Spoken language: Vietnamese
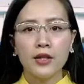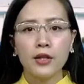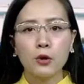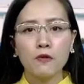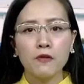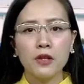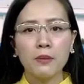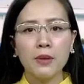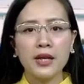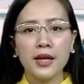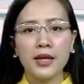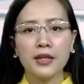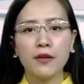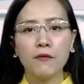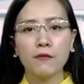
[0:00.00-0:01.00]
Thưa quý vị, bên
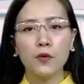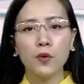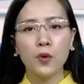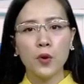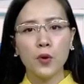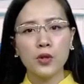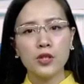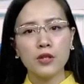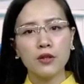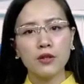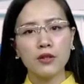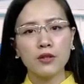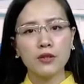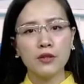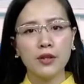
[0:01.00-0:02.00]
cạnh nhiệm vụ hỗ
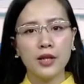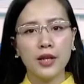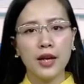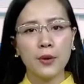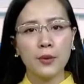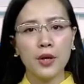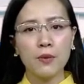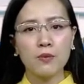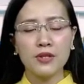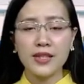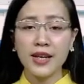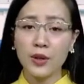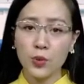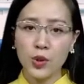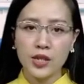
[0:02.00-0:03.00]
trợ người lao động
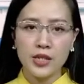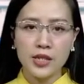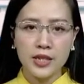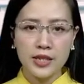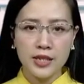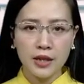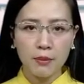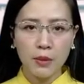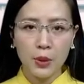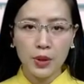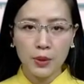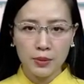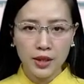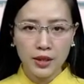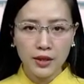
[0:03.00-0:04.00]
giải quyết chính sách bảo
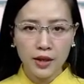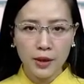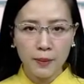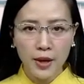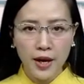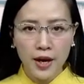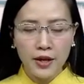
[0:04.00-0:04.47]
hiểm thất nghiệp,